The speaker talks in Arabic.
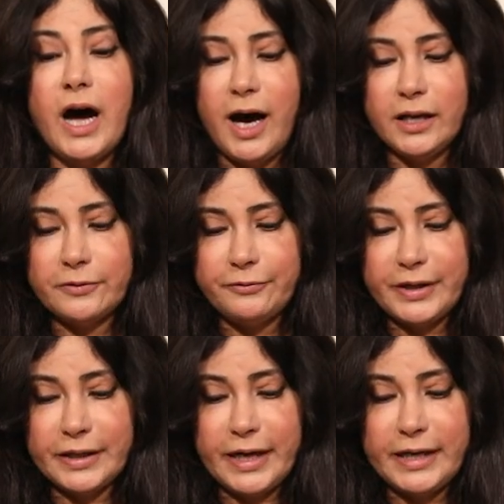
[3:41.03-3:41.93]

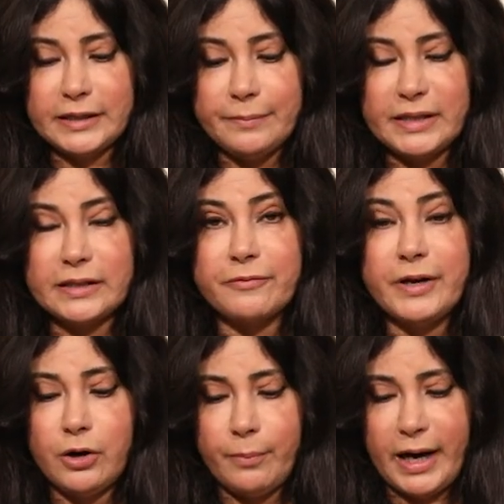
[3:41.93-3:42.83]
عاطفيا رح يتم
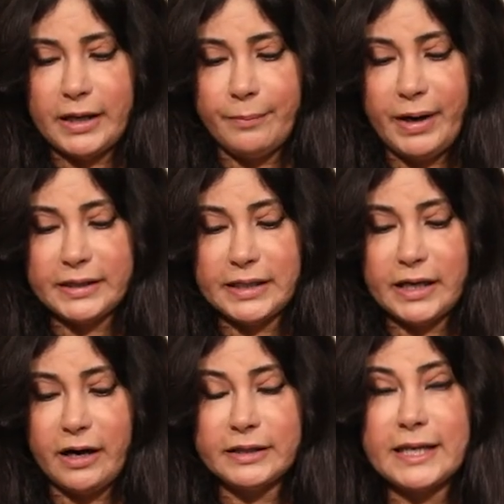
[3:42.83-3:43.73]
التفاهم على بعض
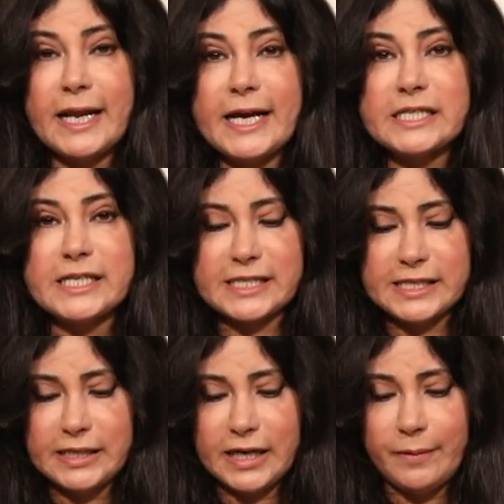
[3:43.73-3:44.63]
النقاط
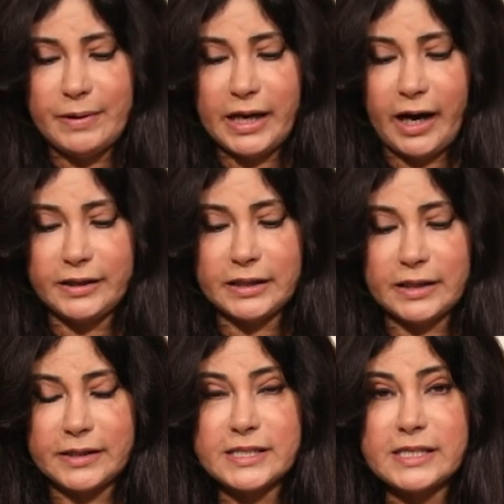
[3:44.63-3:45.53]
الاساسيه قبل اعاده
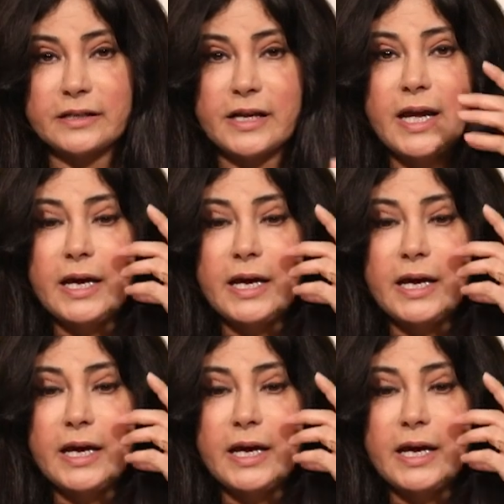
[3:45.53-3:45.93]
النظر